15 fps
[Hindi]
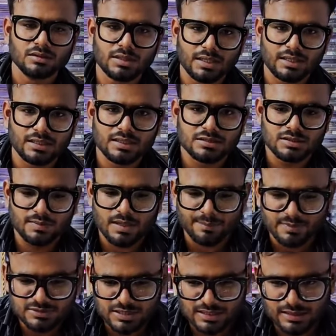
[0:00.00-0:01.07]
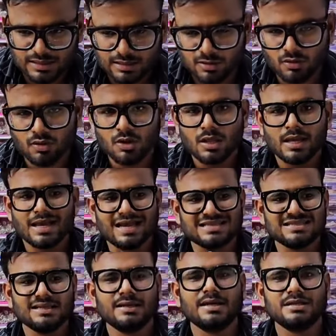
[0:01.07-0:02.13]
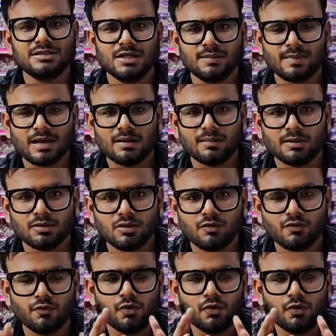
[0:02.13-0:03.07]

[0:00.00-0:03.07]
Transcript: तरीके से वहाँ पे जानकारी लो ऐसे ही कहीं से ही माल मत लो